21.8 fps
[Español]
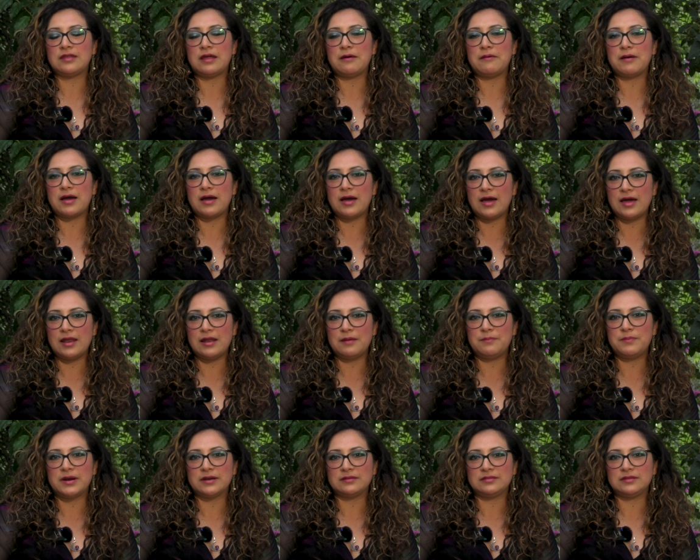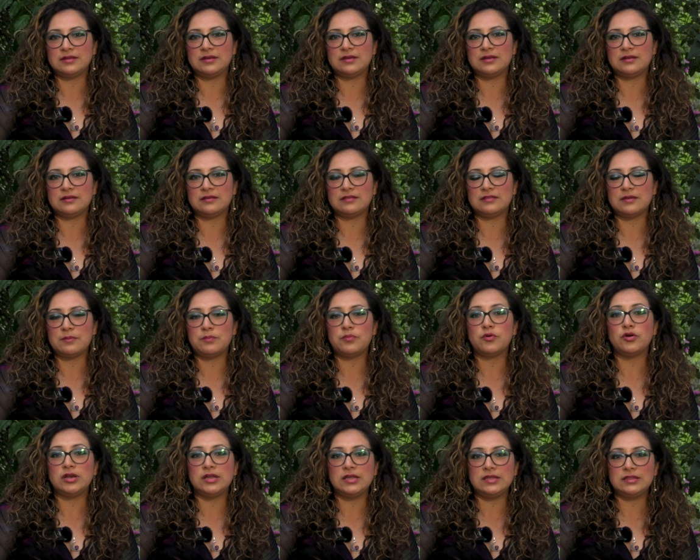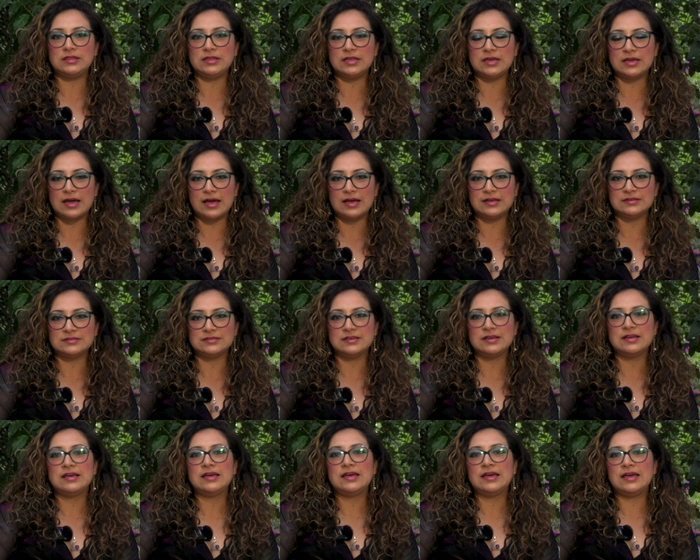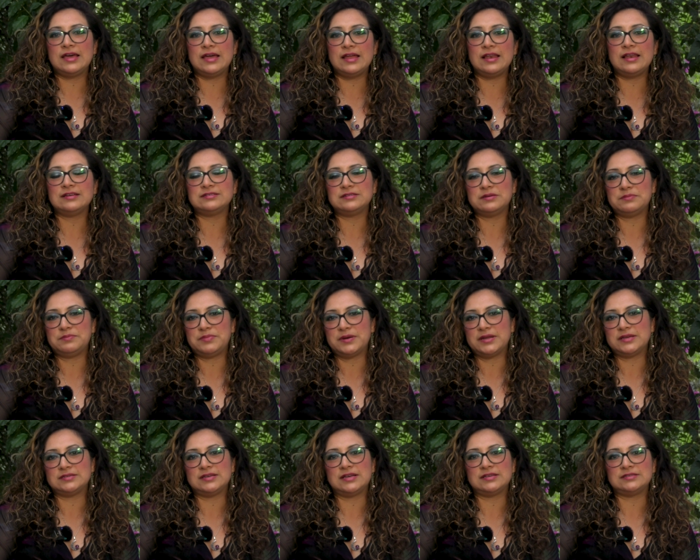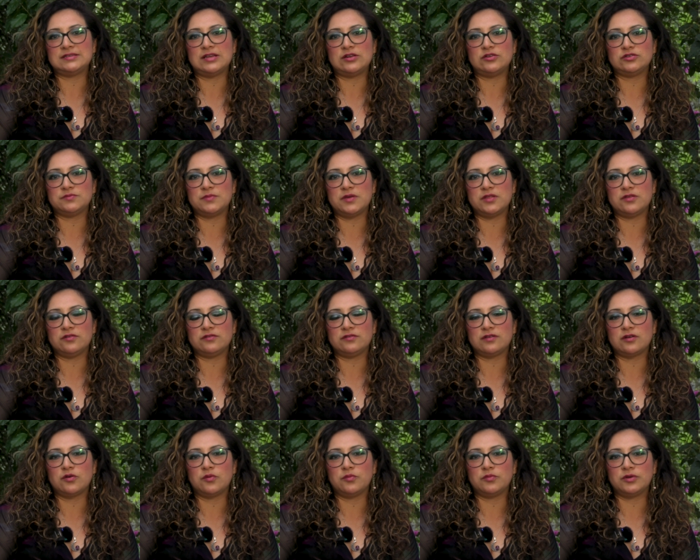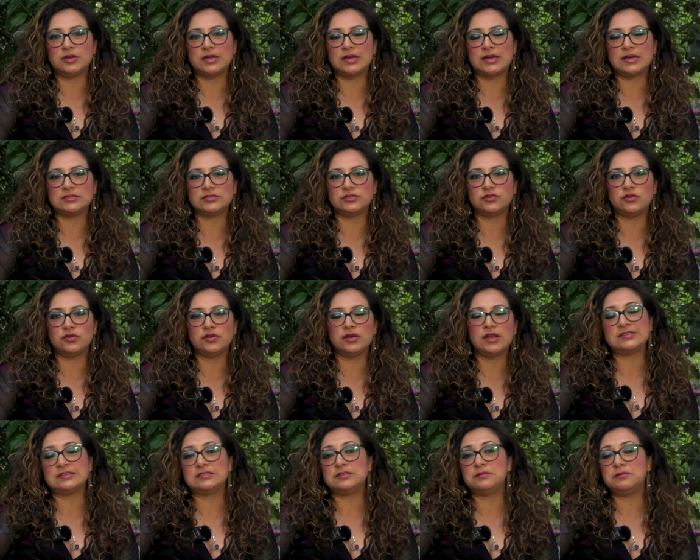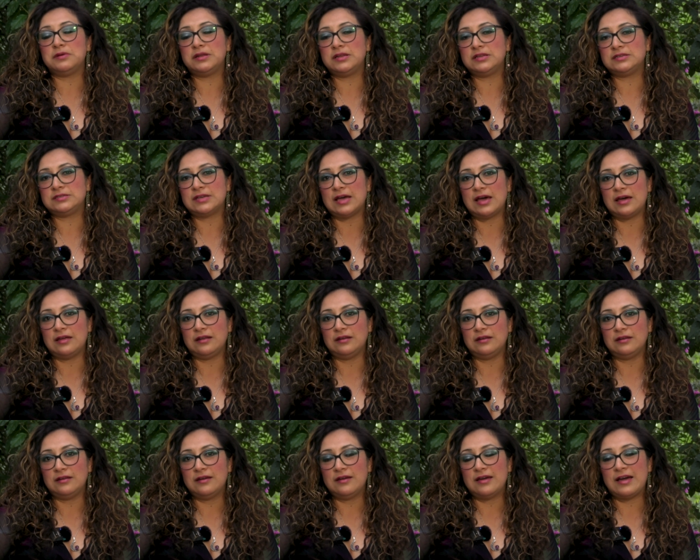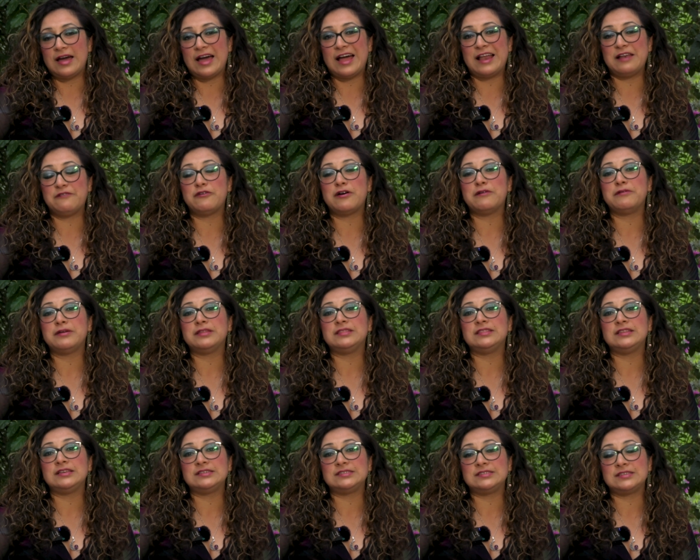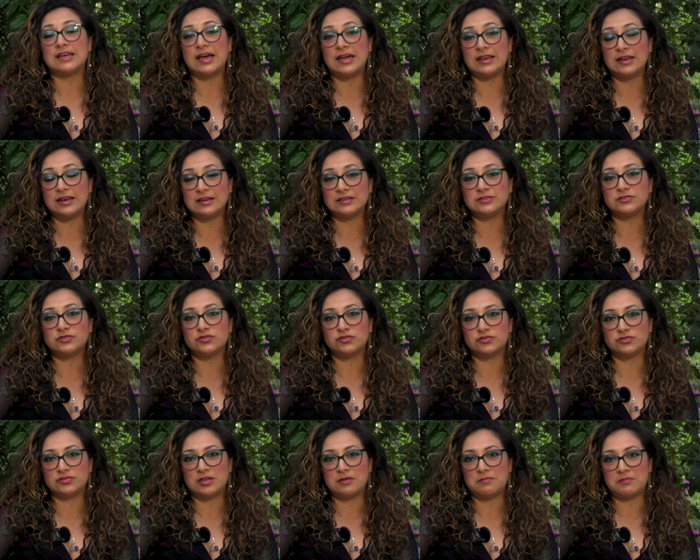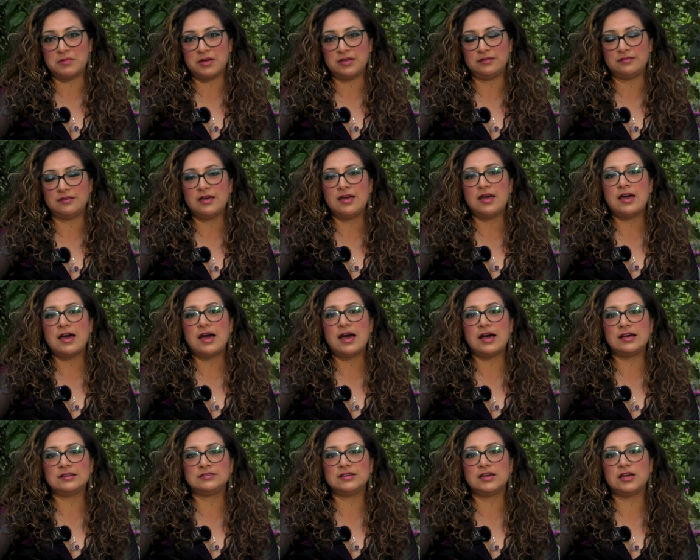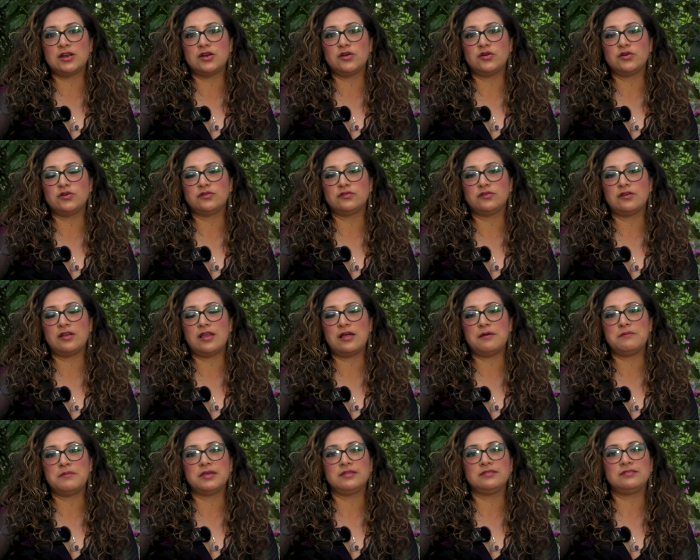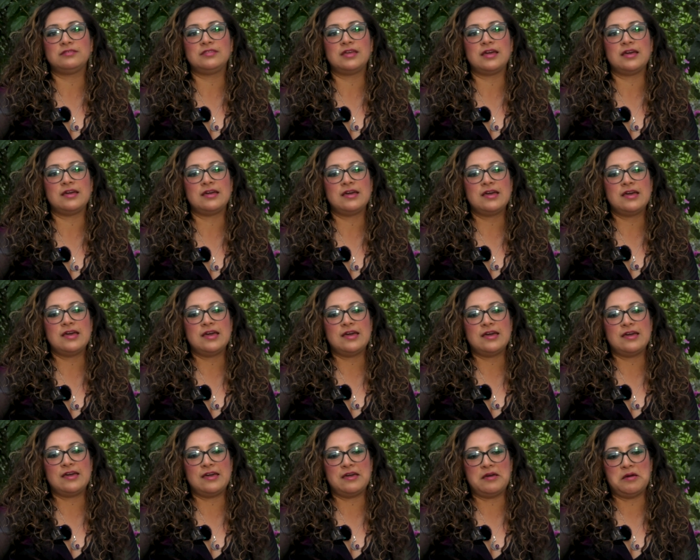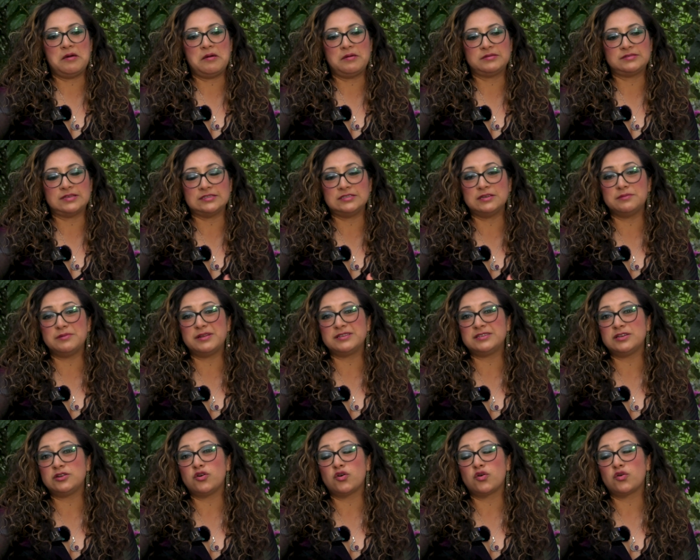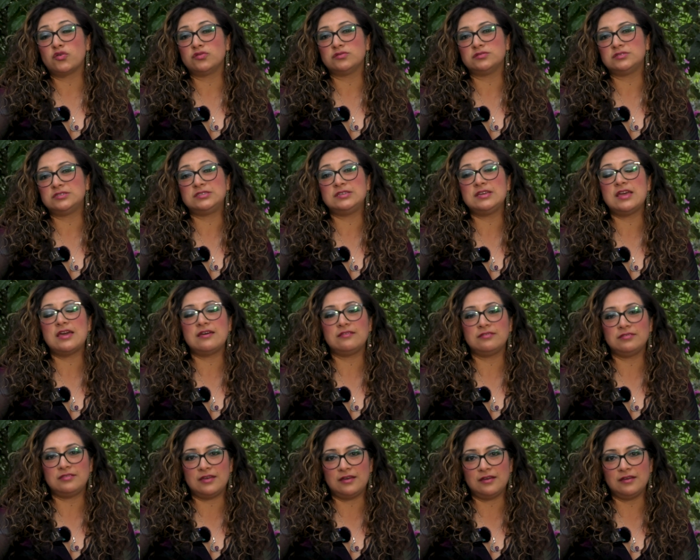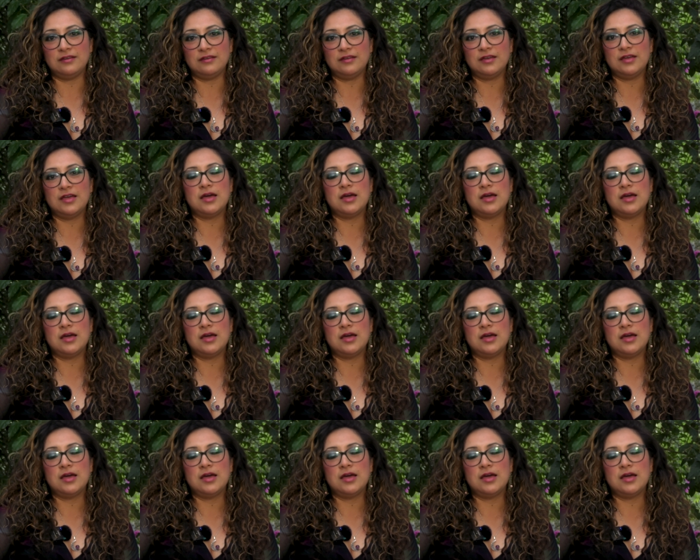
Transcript: Trabajar a partir de políticas en las empresas de los medios de comunicación, sensibilizar, alfabetizar en estos temas, hacerlo no solamente eh, sensible sino consciente,